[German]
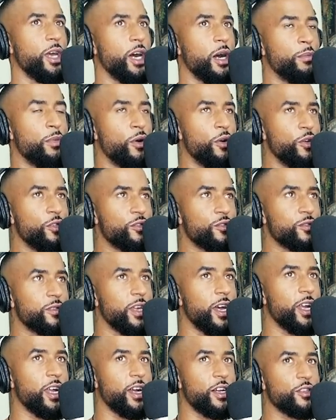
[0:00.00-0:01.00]
Aber
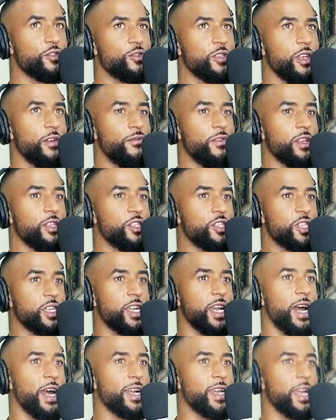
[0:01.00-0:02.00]
heutzutage hast du ja
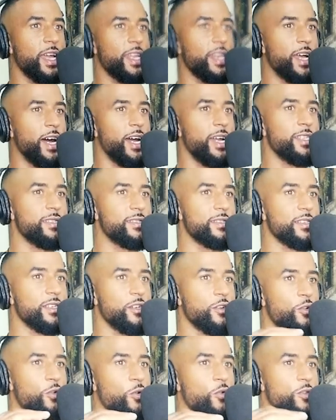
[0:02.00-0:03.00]
wirklich gar keine
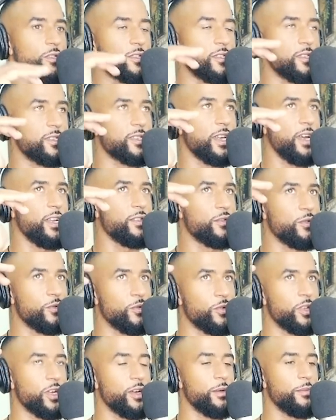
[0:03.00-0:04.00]
einzige große
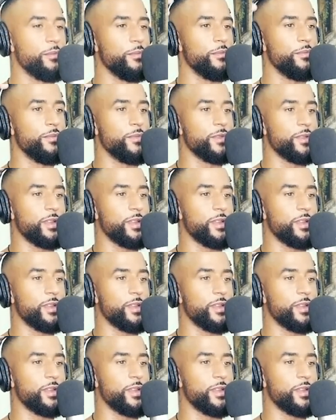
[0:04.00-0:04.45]
Zeitung oder